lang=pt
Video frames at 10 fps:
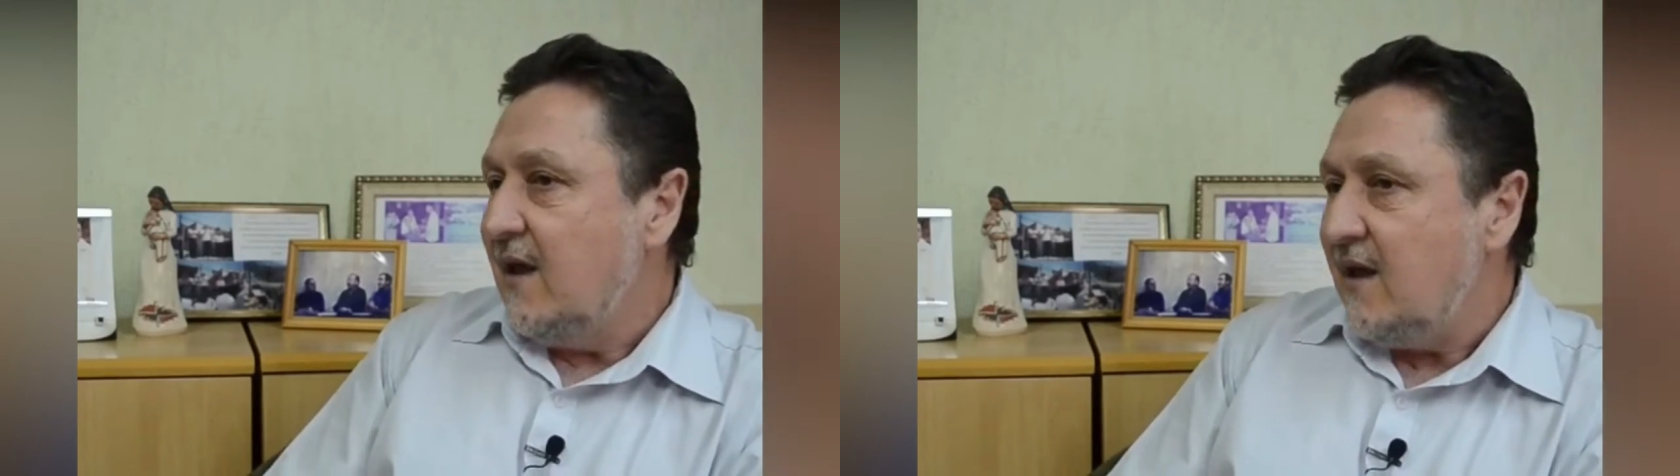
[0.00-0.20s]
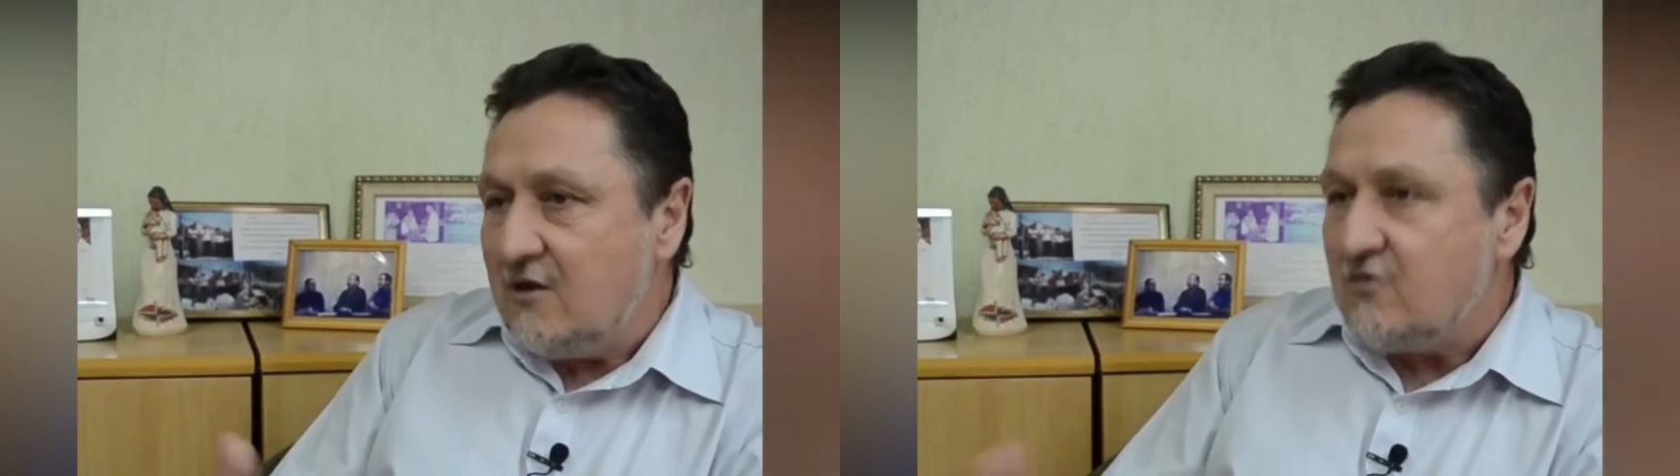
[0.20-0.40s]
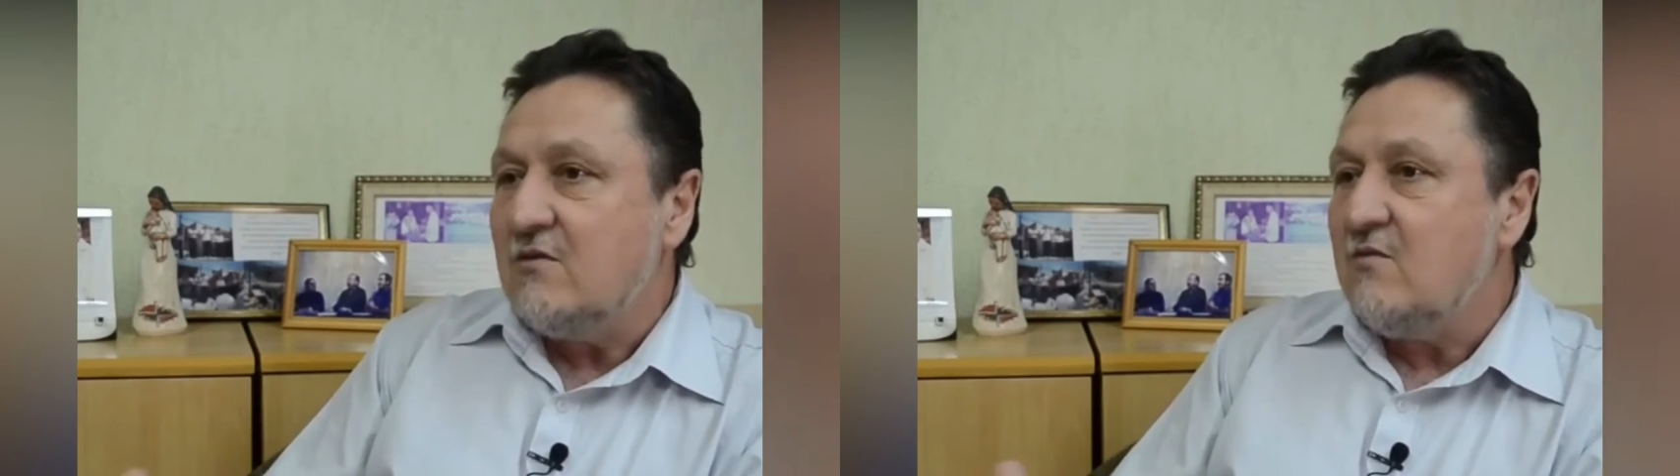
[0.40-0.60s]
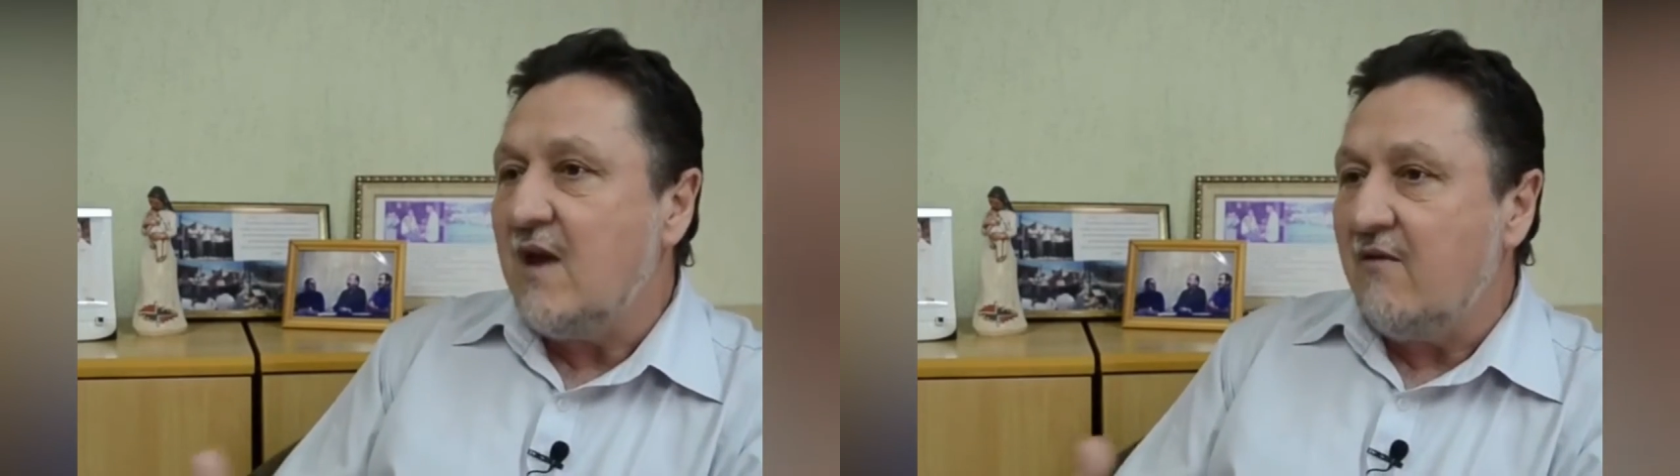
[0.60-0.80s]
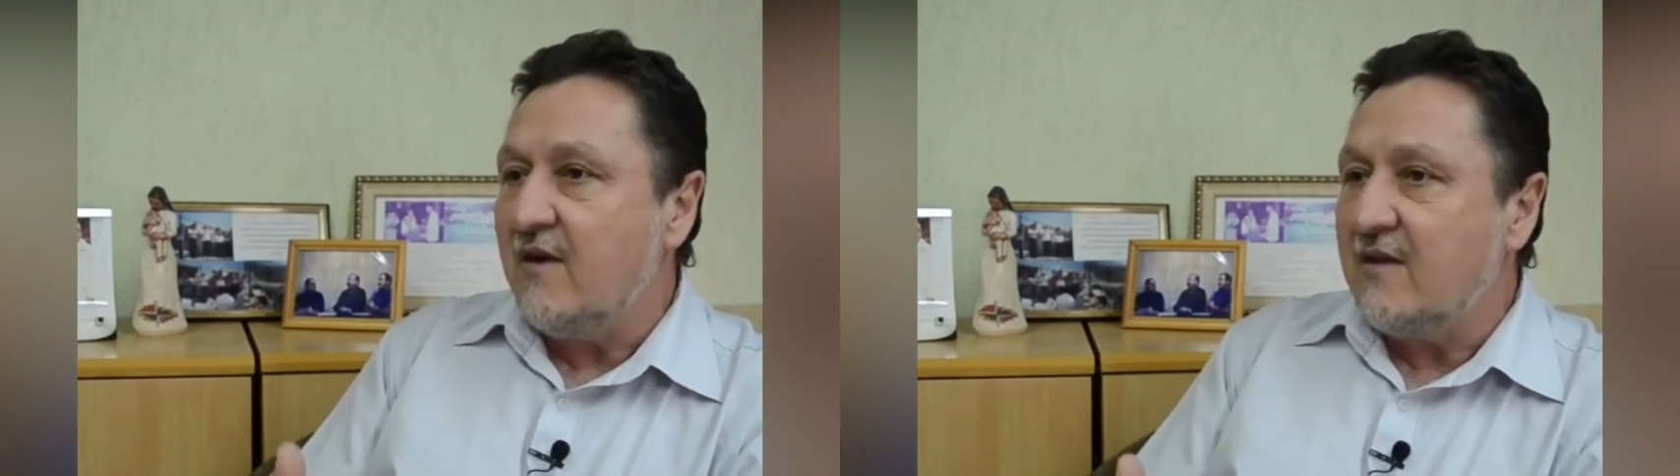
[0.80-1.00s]
E isso não
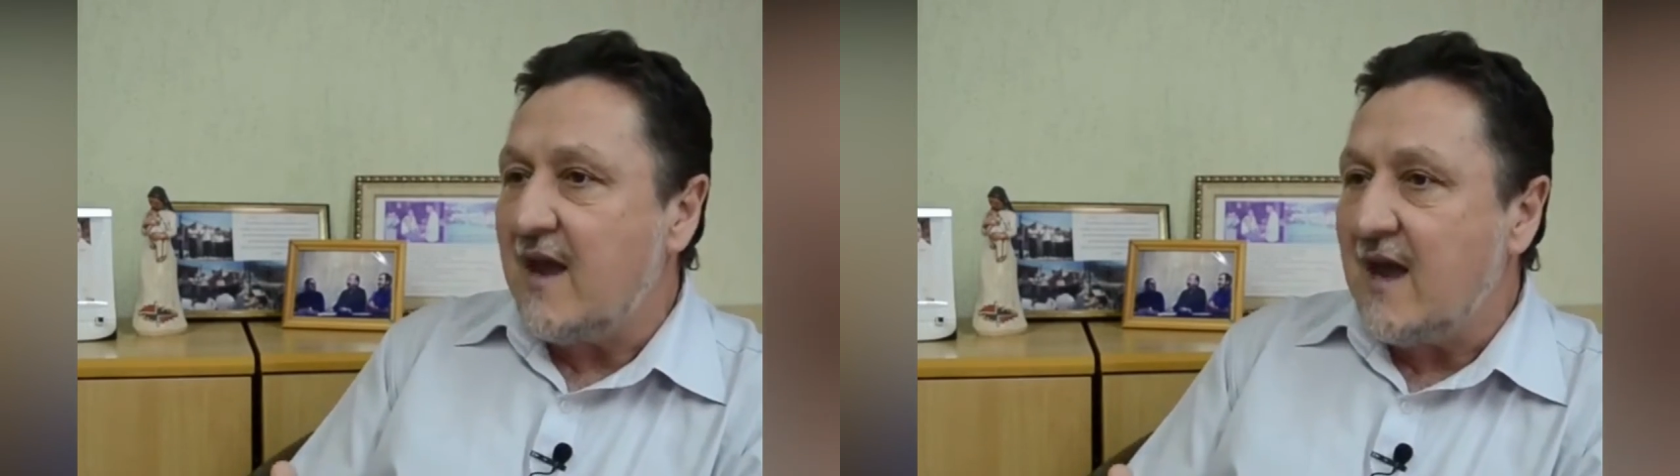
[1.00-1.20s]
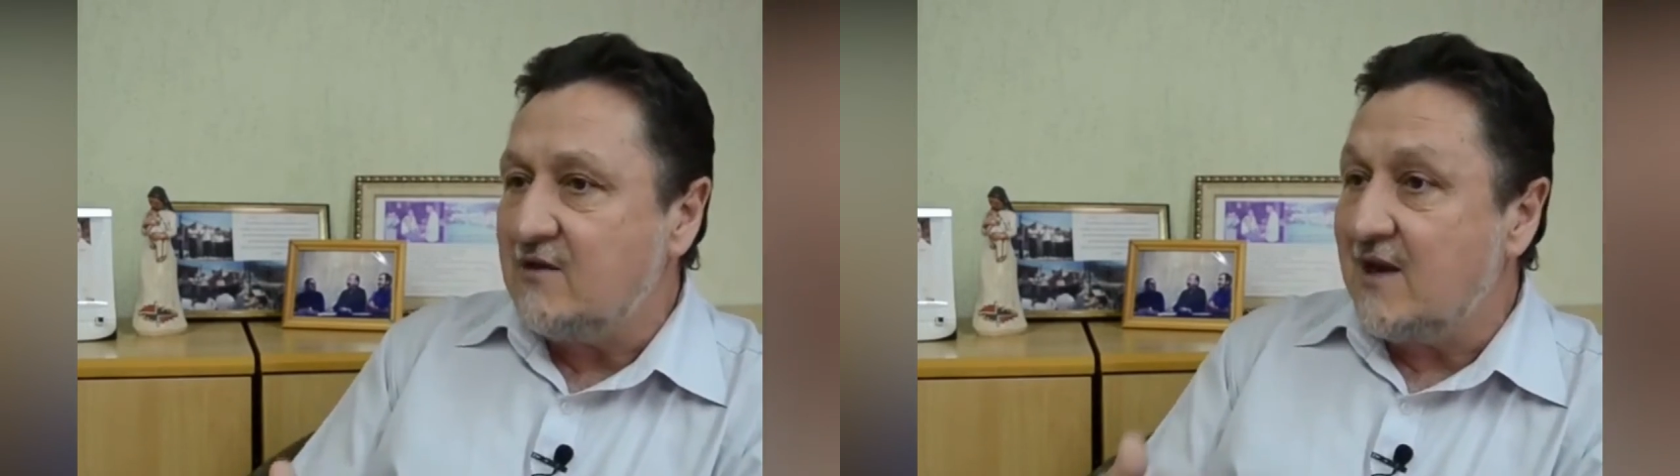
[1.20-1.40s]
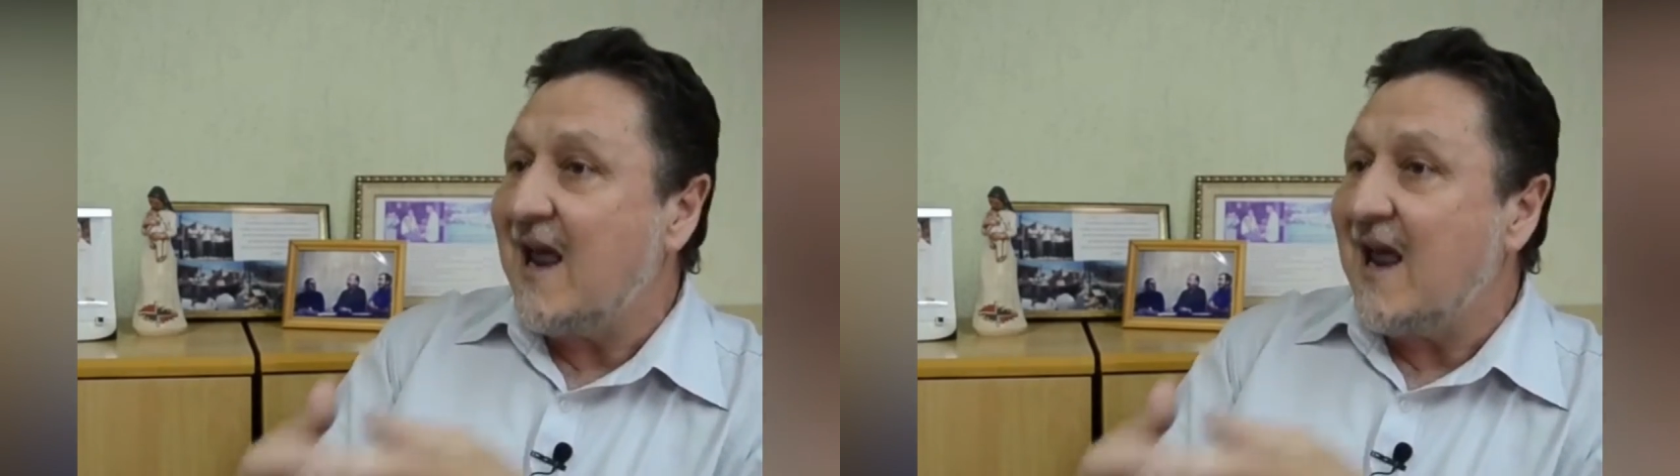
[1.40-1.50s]
é verdade.